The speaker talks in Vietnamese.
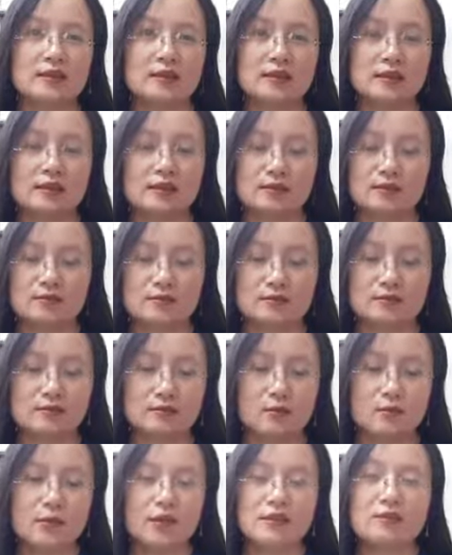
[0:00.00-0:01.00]
à,
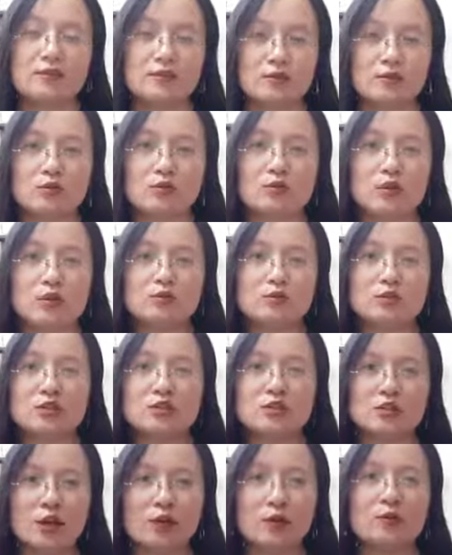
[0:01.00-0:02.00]
hôm nay thì tôi không có
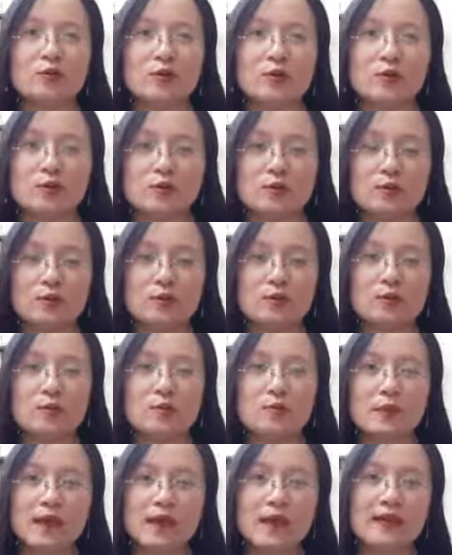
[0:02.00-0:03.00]
đi sâu nhưng mà
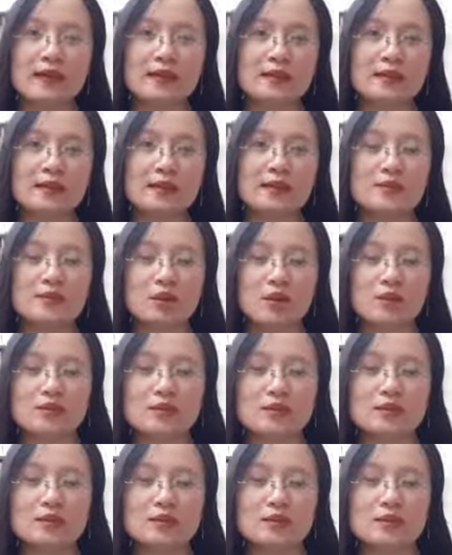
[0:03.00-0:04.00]
nôm na là ý nói
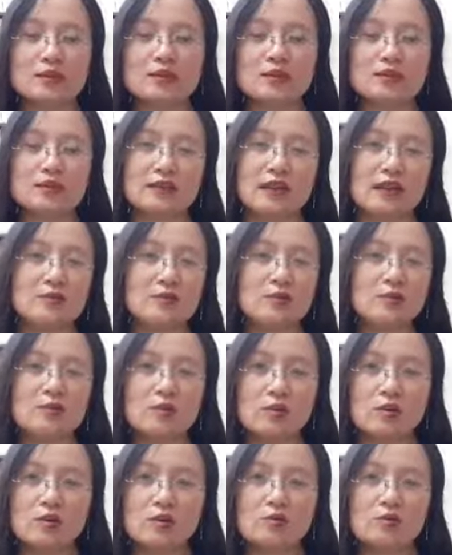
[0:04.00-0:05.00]
đến cái tình cảm nước
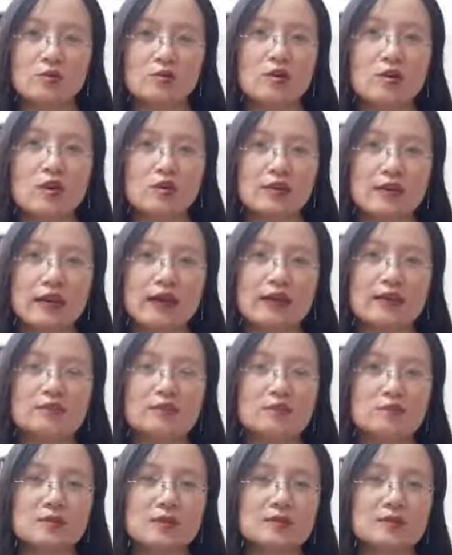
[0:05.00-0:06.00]
đôi giữa con cái
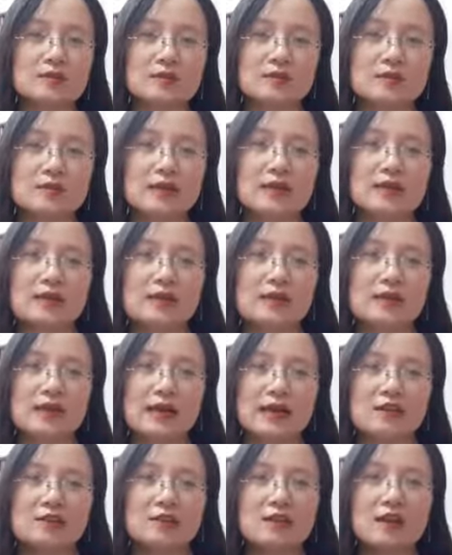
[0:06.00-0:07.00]
trong gia đình
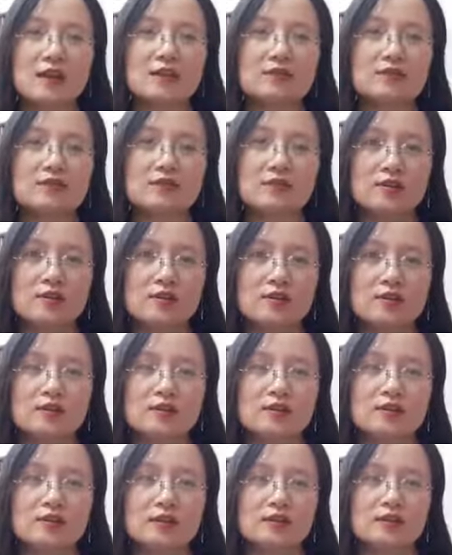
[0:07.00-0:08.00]
gắn kết
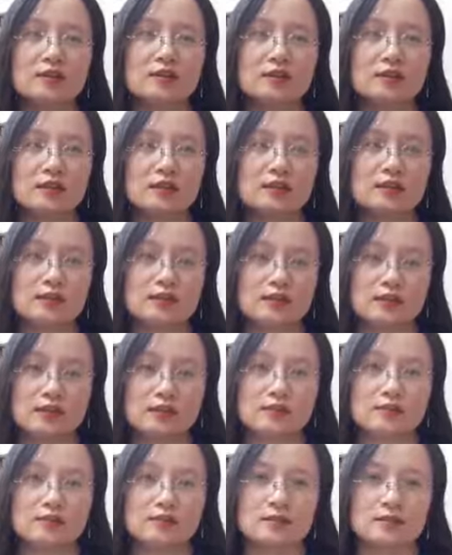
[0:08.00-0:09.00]
với à,
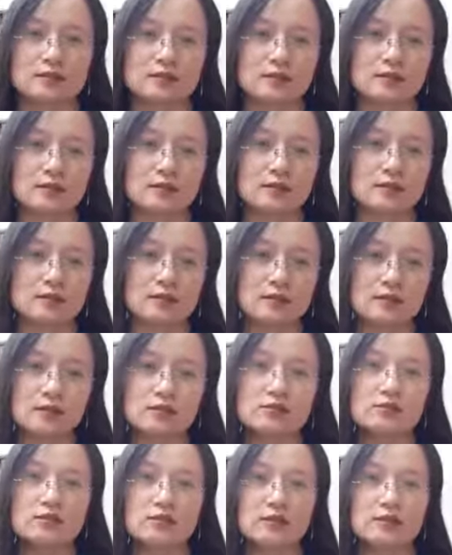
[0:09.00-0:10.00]
cái à, cái
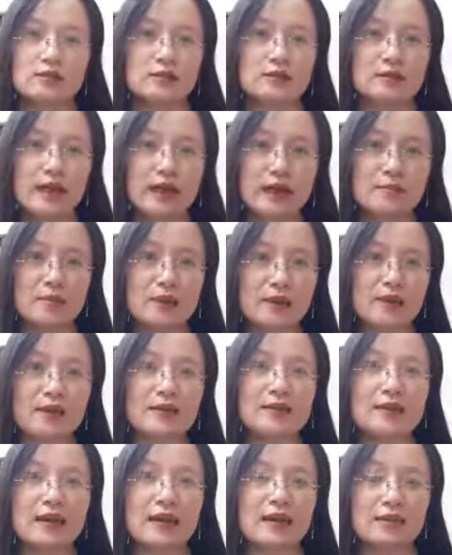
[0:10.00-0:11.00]
người cha mẹ
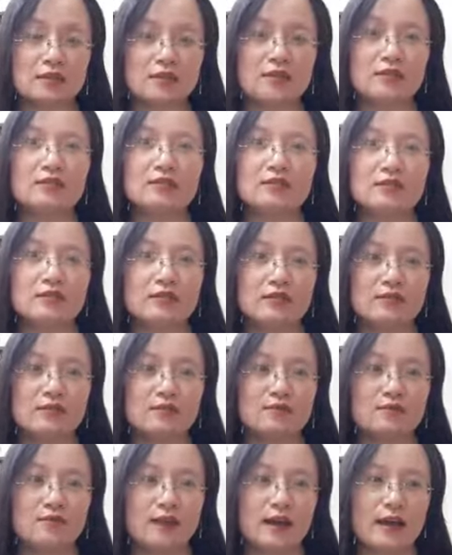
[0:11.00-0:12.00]
khác giới
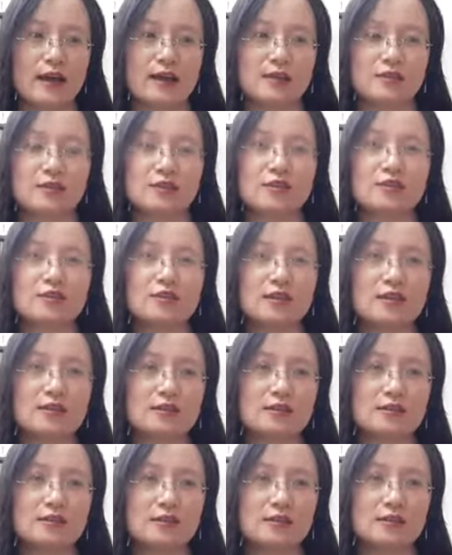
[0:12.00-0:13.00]
và trở nên
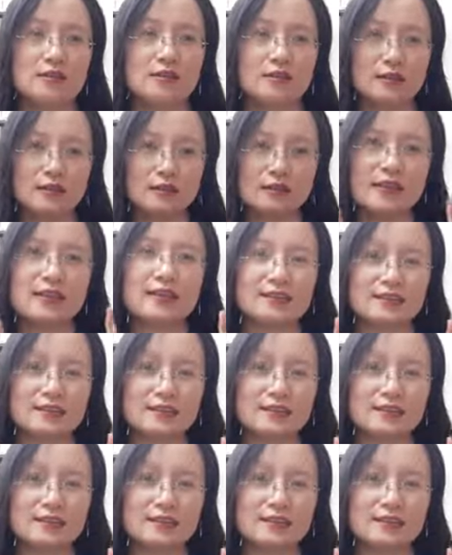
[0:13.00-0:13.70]
à, ghét